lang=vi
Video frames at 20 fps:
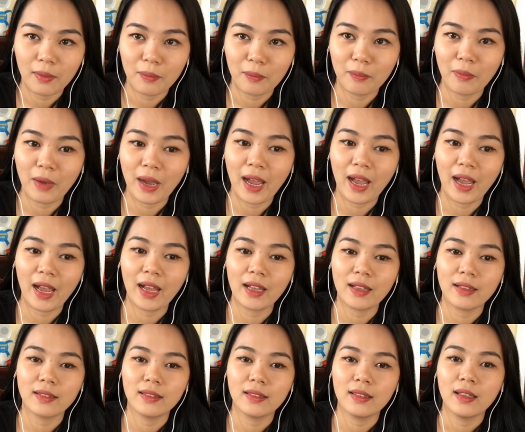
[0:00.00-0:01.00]
mà
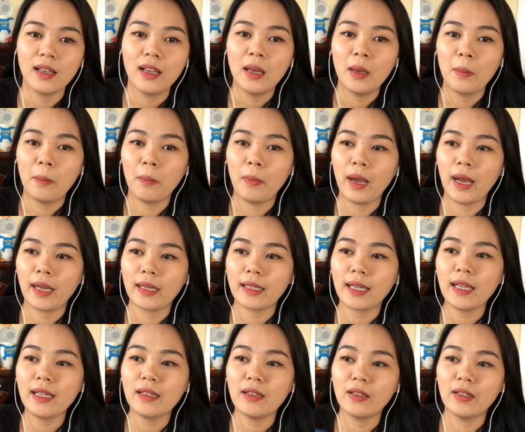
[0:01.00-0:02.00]
mà
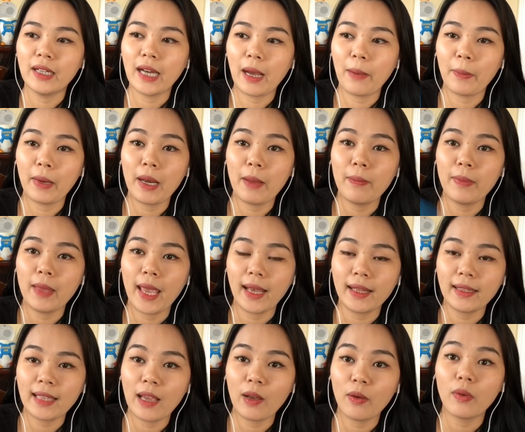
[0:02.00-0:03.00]
cái người nào mà đem
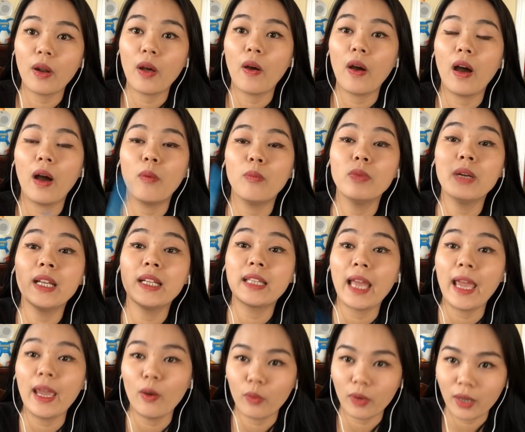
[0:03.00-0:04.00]
nhãn theo là ổng đi
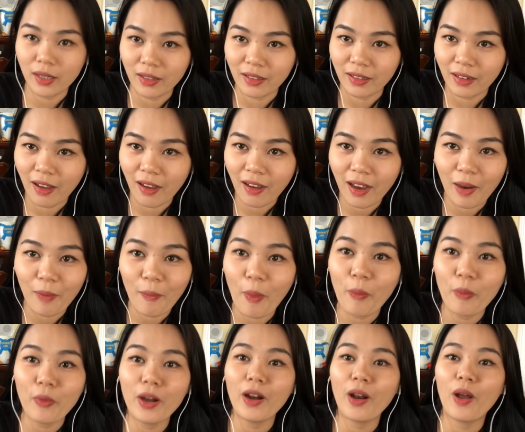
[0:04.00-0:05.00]
theo cái người đó, ổng
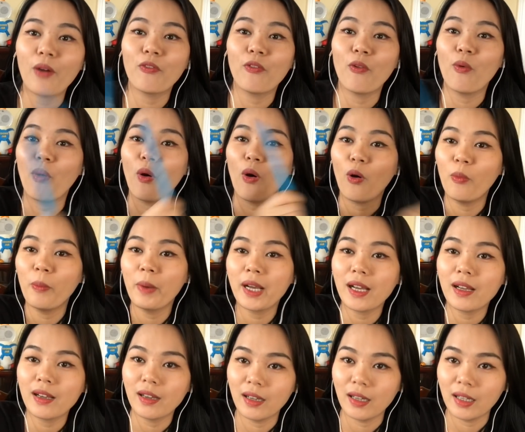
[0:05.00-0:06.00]
không có lo phù hộ mấy
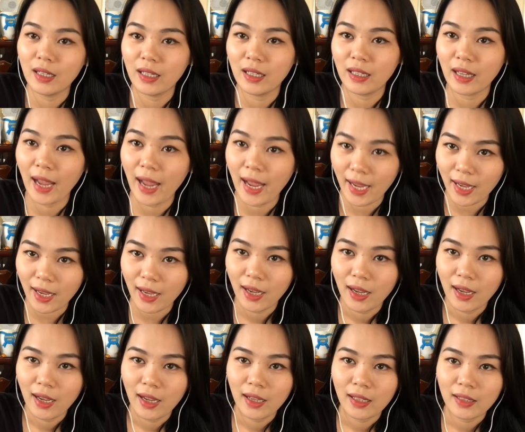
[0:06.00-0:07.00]
cái người hát,
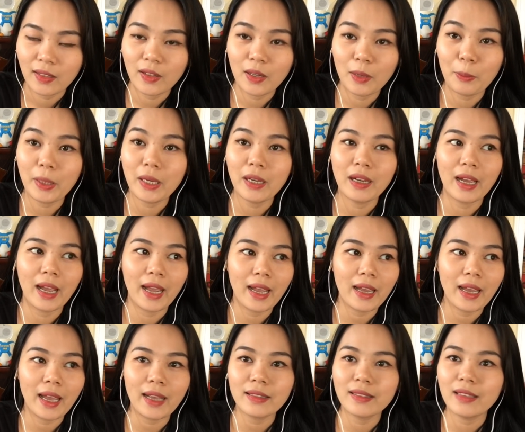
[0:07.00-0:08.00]
cho nên mấy người
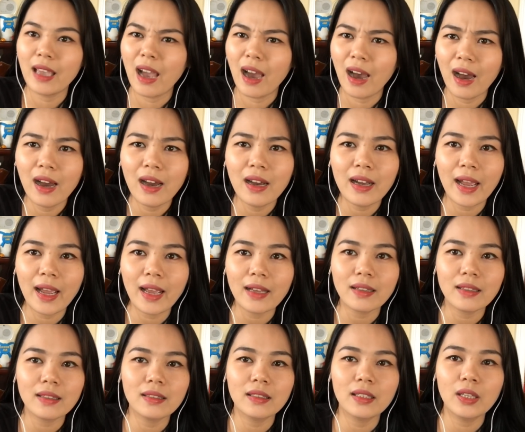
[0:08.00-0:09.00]
hát hát dở, hát
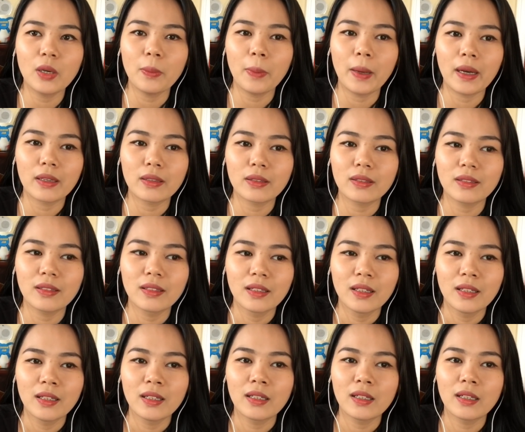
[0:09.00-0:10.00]
kêu bằng
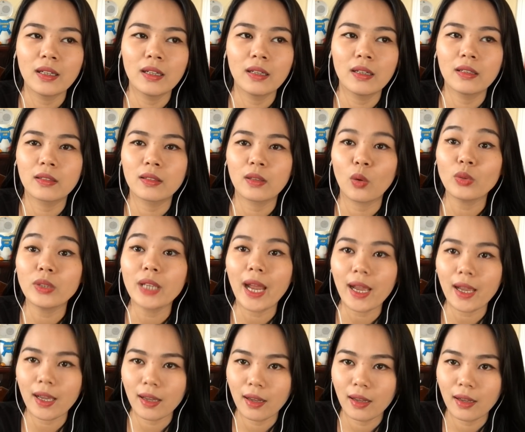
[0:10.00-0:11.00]
uh, tổ
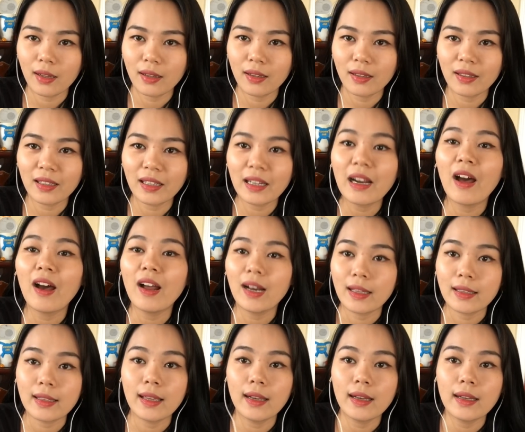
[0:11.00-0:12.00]
trác. Đó
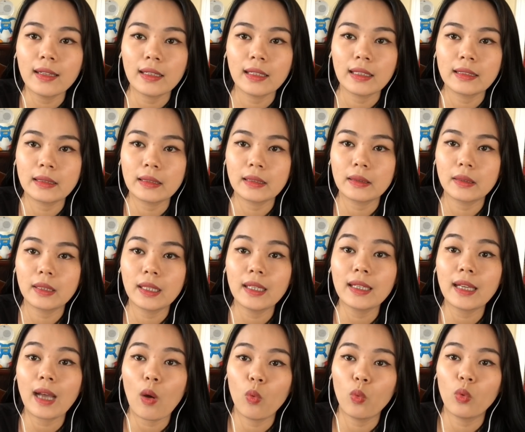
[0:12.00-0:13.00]
là vậy đó, cái
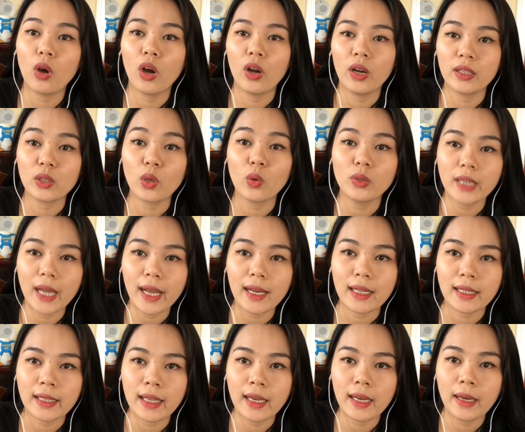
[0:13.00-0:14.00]
câu gọi là tổ trác
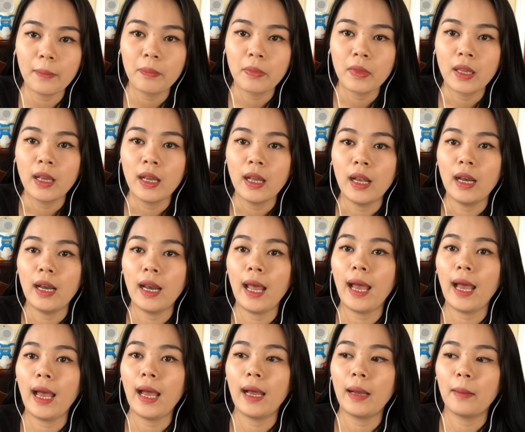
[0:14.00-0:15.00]
là vậy đó.
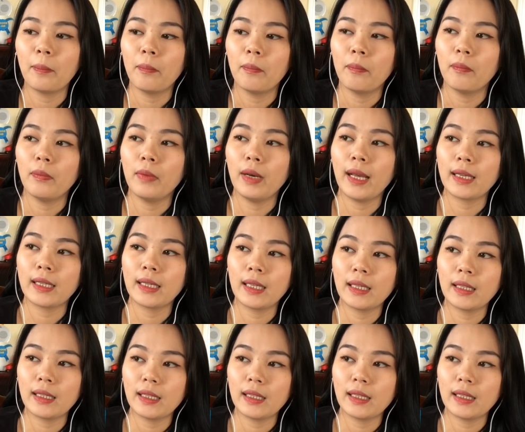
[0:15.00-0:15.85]
Là là